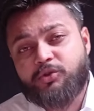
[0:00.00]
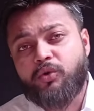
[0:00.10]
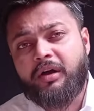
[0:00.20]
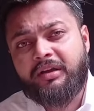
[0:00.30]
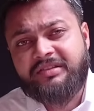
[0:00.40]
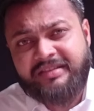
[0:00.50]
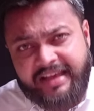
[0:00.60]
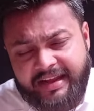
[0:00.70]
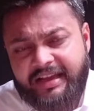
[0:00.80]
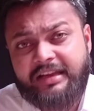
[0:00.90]
जो है
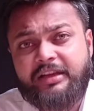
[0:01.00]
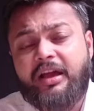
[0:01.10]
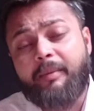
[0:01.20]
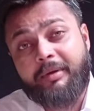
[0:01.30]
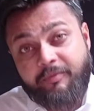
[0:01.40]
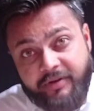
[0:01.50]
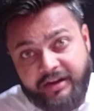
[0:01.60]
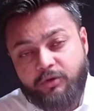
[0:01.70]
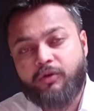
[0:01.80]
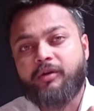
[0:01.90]
शेयर करिए अपने
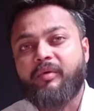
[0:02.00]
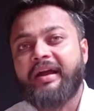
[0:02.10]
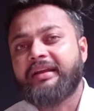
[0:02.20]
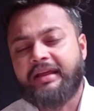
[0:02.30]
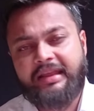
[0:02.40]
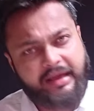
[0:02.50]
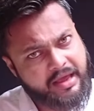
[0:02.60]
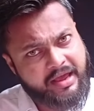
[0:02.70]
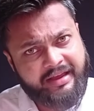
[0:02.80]
फ्रेंड को इन्वाइट करिए